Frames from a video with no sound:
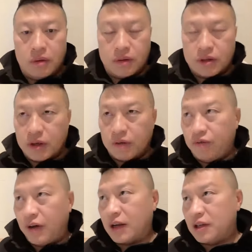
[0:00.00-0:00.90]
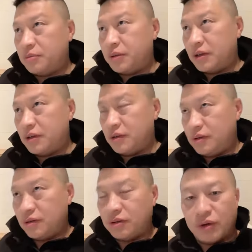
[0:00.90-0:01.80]
我之前发了个视频，
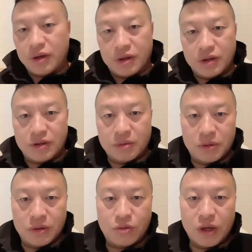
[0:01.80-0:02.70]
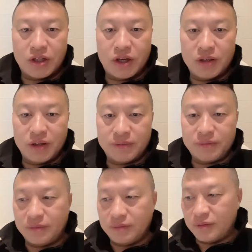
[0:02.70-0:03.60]
就是关于怎么赚钱的，
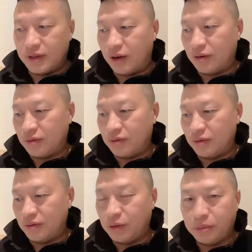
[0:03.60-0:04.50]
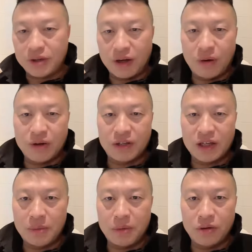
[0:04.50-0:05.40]
然后有不少网友
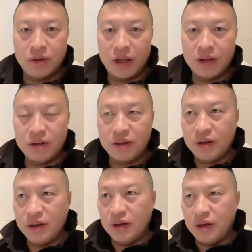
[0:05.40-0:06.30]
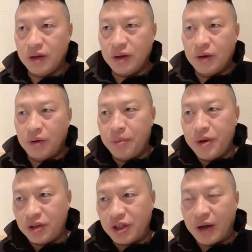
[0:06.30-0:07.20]
在下面留言：“我
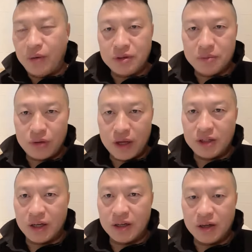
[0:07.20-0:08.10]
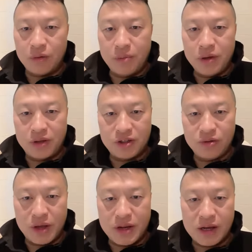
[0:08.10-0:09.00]
没有钱，我怎么赚钱呢？我没有资
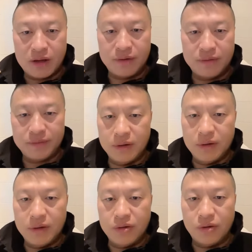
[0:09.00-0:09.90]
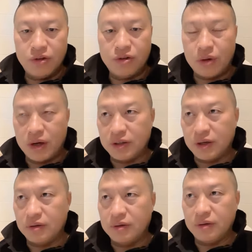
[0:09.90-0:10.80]
源呢。”有一句话
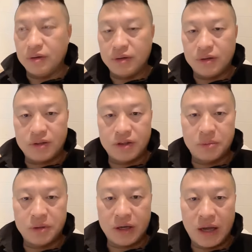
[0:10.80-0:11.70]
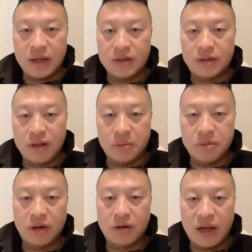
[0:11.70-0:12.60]
叫“舍不得孩子套不
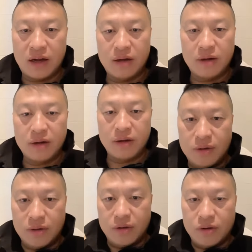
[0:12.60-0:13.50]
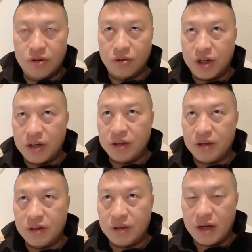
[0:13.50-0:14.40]
着狼”，有钱人
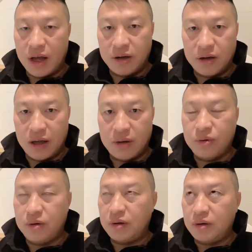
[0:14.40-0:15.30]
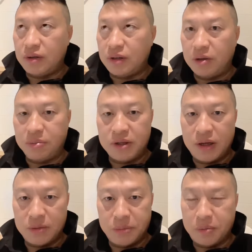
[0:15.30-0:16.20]
呢看到一个狼窝，他都不知
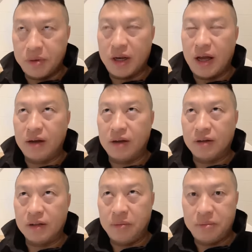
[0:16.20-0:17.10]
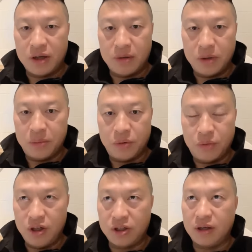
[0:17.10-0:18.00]
道里面有没有狼，他也不知道里面有没有
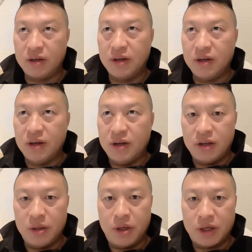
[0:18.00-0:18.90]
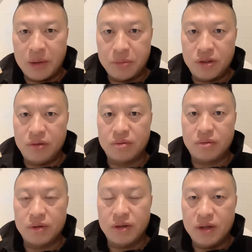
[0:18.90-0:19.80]
危险，里面也看不清楚，
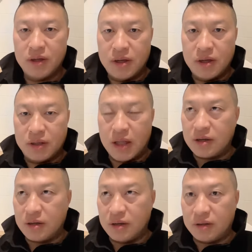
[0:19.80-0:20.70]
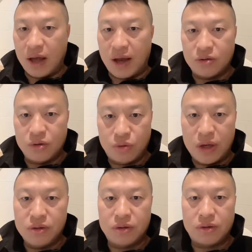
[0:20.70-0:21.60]
但是呢他还是会
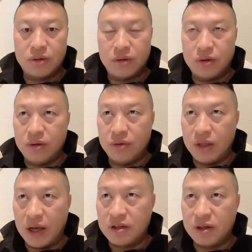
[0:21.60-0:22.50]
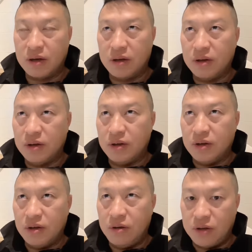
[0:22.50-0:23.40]
钻进去，因为他知道，
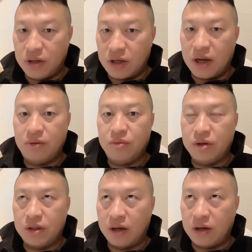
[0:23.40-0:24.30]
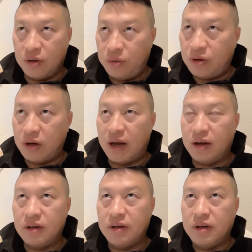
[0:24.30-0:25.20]
因为这是个狼窝，他可能会有狼，
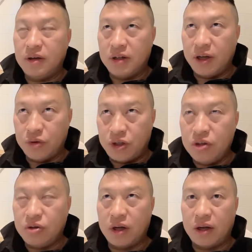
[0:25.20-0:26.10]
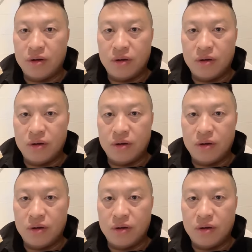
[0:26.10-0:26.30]
那我进去了，